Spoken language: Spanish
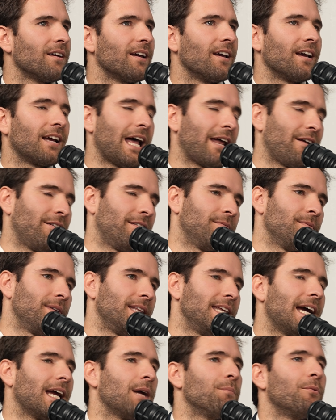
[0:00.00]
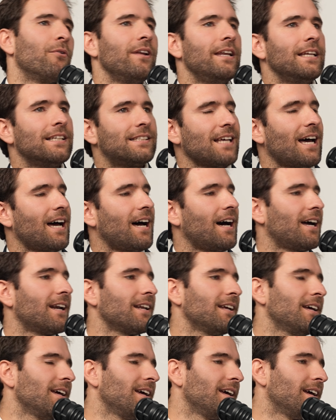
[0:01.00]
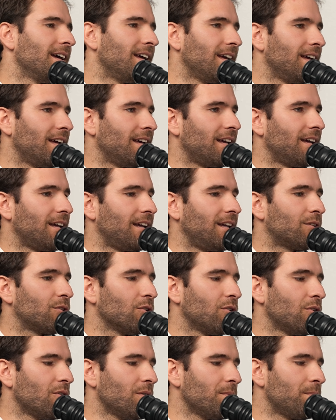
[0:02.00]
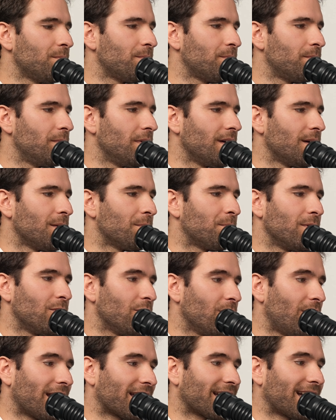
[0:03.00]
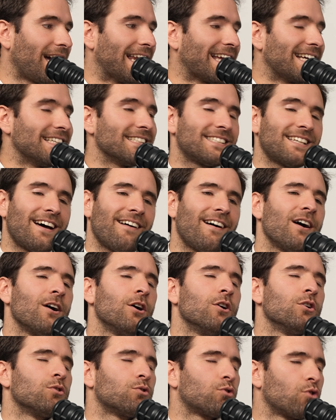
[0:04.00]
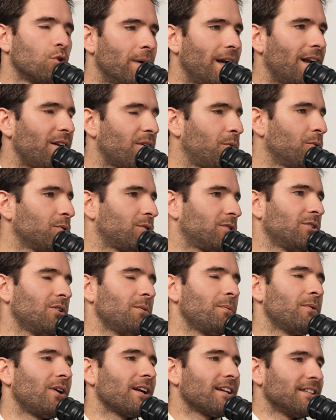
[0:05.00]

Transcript: eh, claro, me tenía que movilizar eh, y todo, pero alcanzaba súper al justo, pero